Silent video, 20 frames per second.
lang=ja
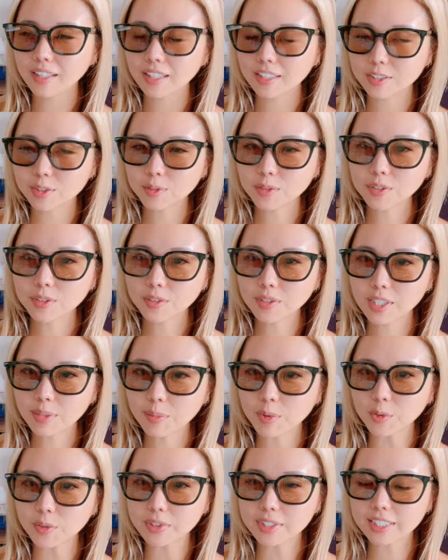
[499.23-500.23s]
調教で
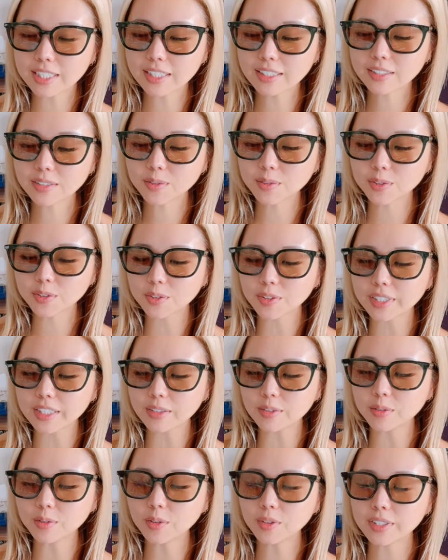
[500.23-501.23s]
も前走より
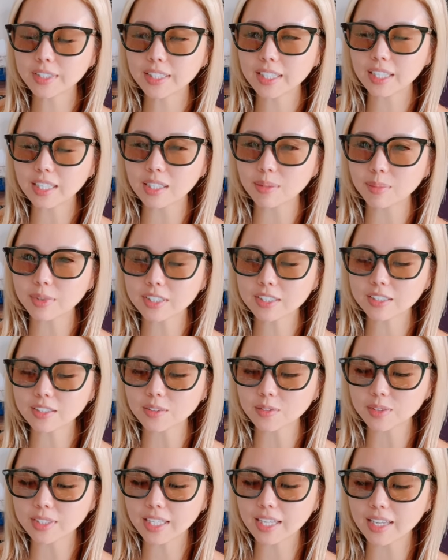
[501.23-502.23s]
動いています
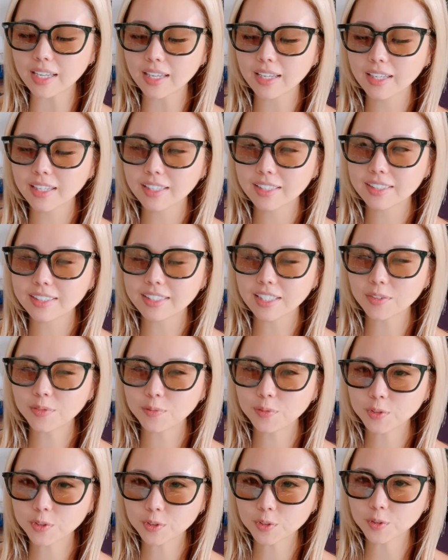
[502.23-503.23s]
ので、絶
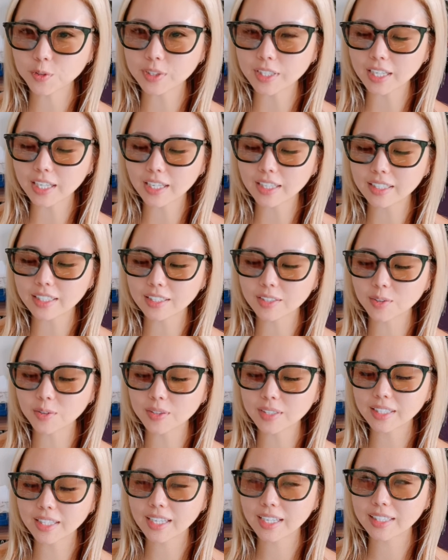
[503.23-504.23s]
不調で挑
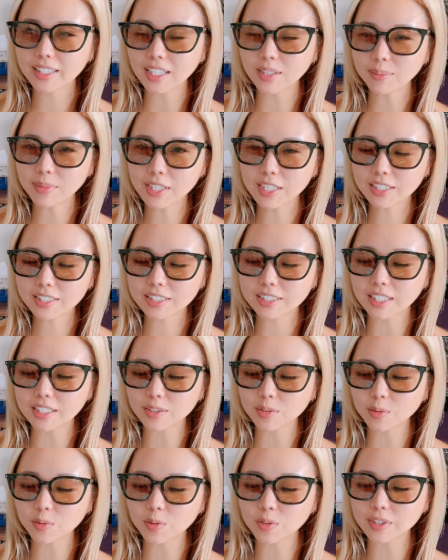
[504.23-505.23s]
んでダメージが
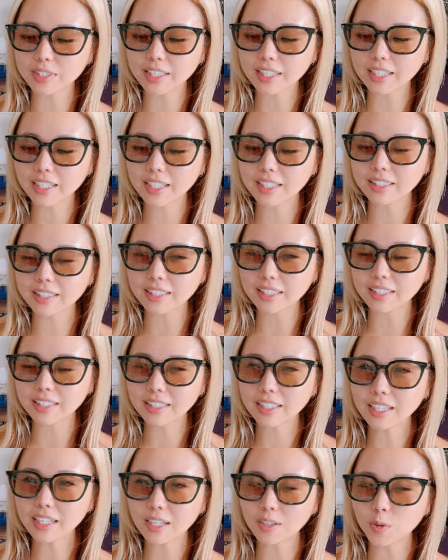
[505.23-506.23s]
残って帰ってき
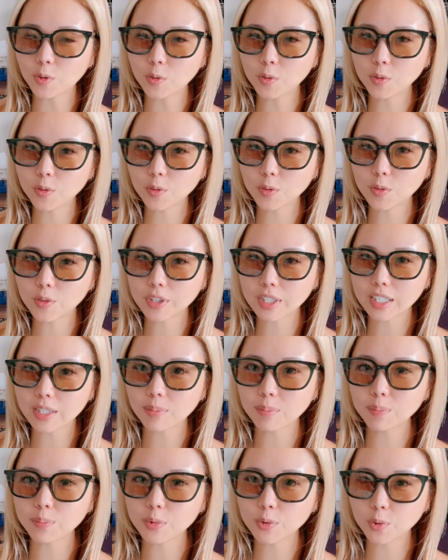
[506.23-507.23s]
た香港
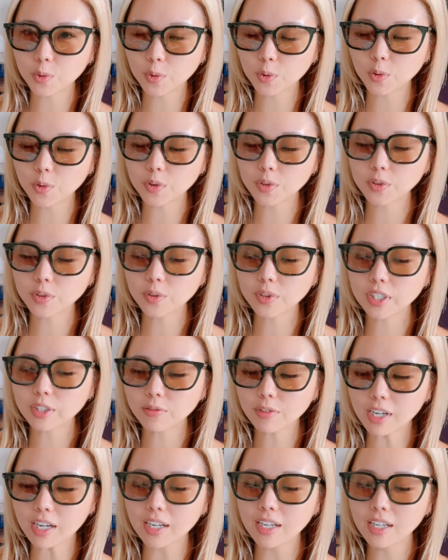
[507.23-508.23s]
カップ後より
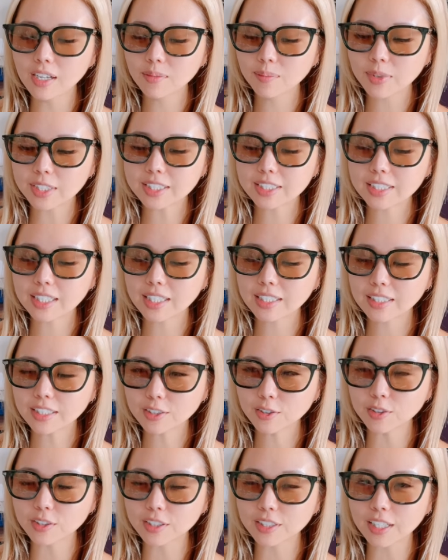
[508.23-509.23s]
は間違いな
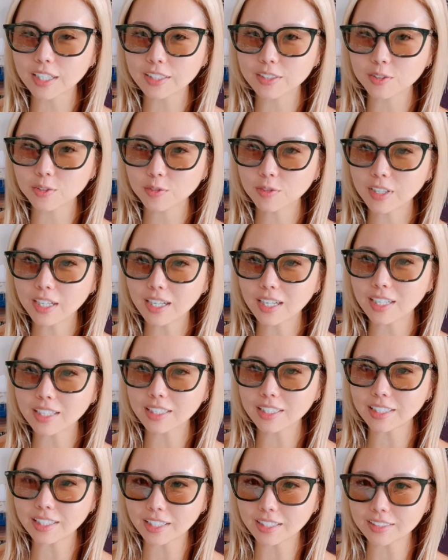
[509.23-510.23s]
く体調は
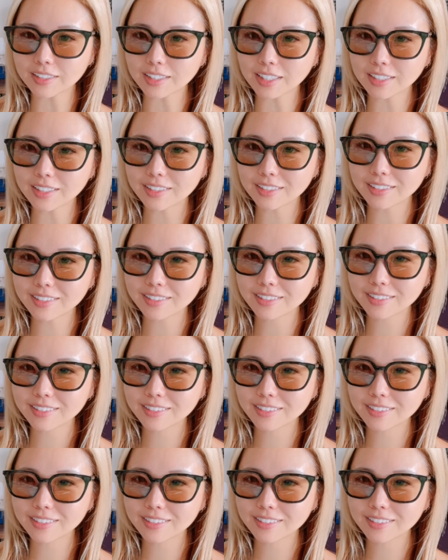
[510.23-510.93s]
いいはずです。